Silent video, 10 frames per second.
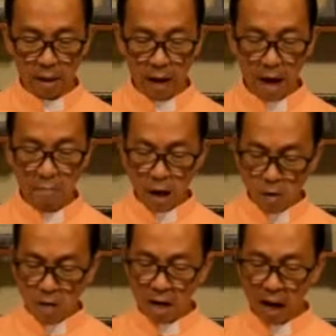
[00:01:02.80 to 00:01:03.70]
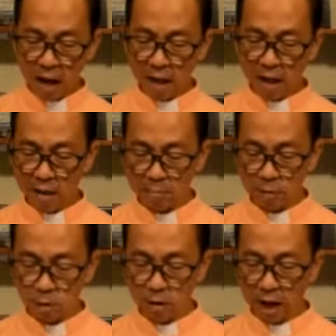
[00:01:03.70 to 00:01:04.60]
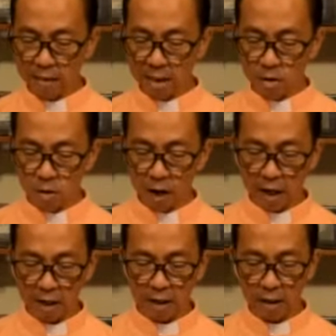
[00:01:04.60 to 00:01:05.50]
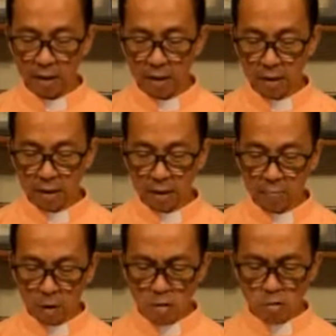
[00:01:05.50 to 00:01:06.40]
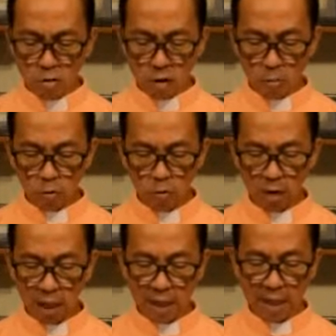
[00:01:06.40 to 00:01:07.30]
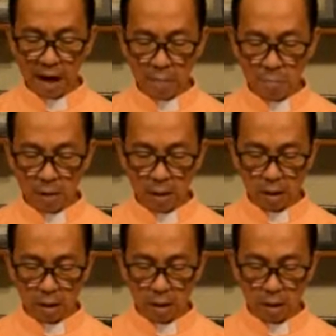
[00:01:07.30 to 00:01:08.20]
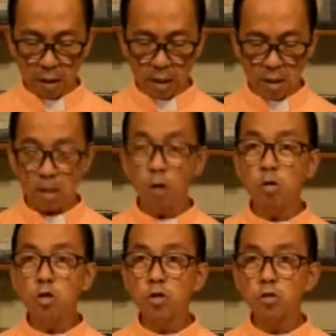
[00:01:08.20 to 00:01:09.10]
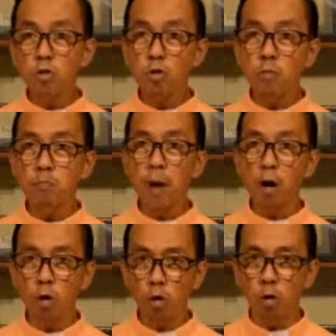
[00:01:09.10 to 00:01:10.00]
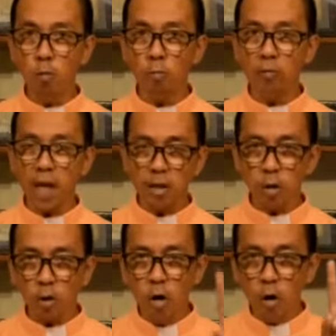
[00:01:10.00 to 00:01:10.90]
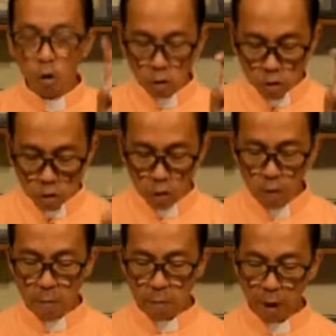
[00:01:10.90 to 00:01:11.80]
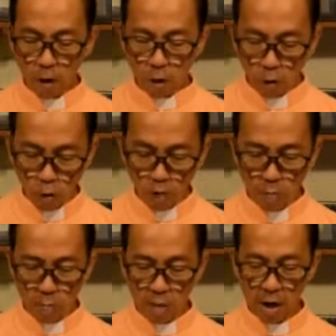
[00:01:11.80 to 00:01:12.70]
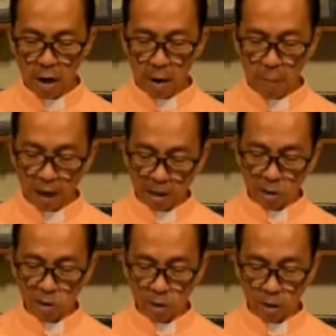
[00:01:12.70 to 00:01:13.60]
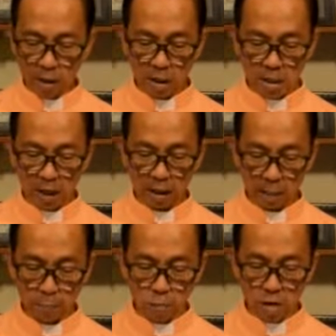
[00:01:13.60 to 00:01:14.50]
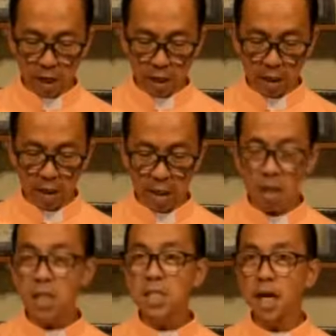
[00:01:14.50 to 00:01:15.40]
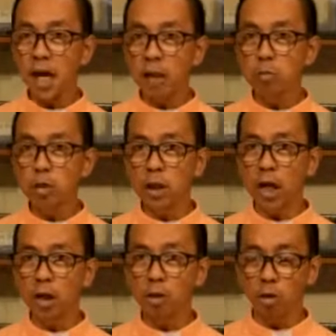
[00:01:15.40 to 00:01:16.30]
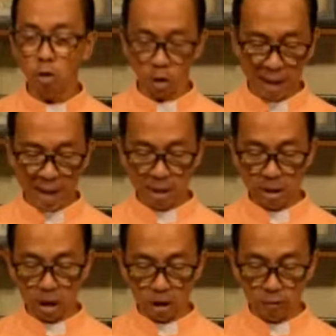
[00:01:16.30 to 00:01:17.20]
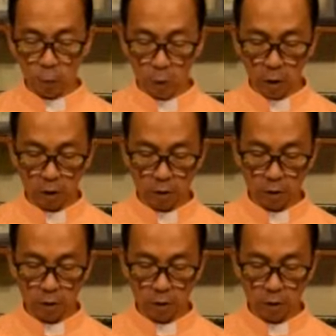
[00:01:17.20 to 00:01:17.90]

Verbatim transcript: Ang maong kaalam o kaantiguhan, mauusab untay gigamit sa hustong paghukom. Take hustong paghukom mahitungod sa katapusan sa kalibutan o end of the world.